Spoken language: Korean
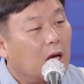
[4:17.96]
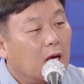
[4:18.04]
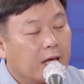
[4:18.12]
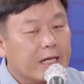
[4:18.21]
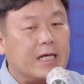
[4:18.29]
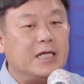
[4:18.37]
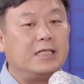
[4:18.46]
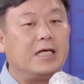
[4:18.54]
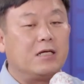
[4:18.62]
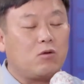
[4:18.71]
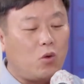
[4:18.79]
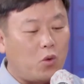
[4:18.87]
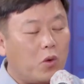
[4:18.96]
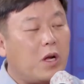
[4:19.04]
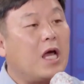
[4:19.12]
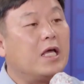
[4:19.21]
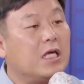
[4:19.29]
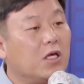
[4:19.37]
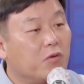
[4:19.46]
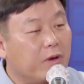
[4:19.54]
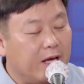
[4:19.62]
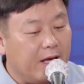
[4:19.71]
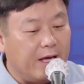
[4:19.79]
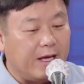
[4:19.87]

그러니까 이제 지역 경제 활성화를